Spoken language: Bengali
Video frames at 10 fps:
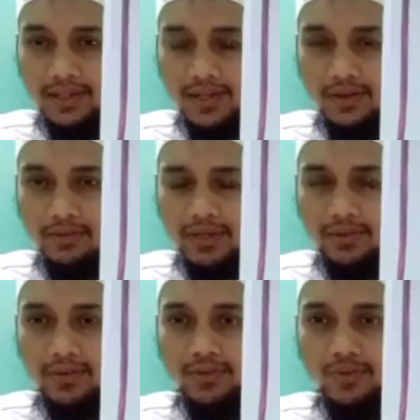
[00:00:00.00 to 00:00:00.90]
তারা মানে
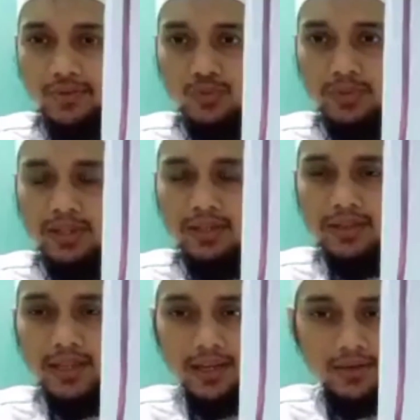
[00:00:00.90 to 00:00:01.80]
হলো তুমি
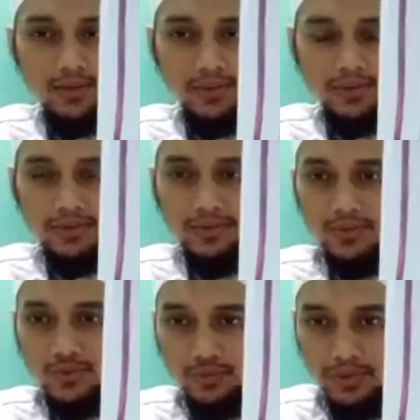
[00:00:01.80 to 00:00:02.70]
দেখো
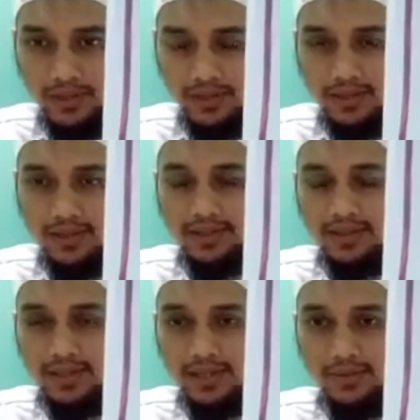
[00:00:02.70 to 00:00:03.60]
তুমি
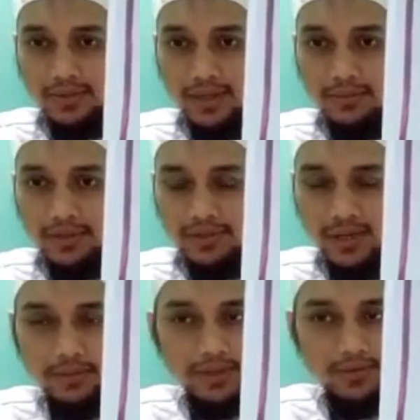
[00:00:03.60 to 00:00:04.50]
দেখো আমরা
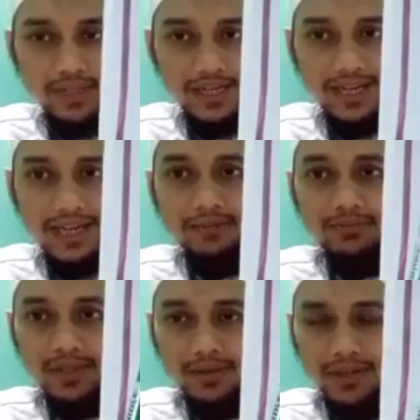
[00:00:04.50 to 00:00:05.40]
আমরা কিন্তু জানি আলাম
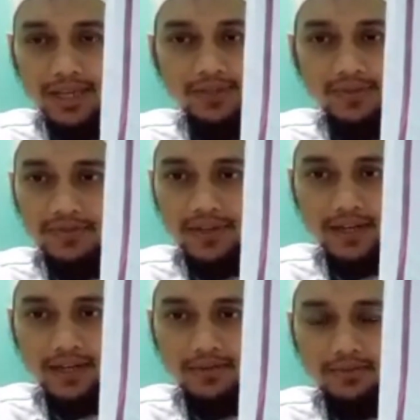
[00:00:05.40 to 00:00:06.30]
তারা কাইফা
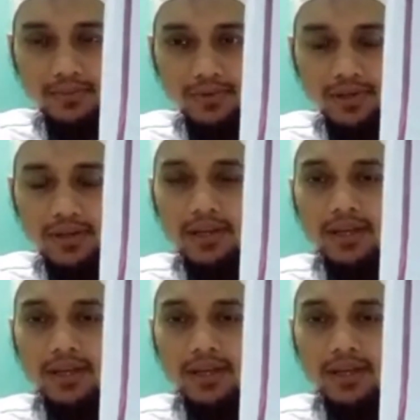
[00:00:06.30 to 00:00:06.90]
ফাআলা রব্বুকা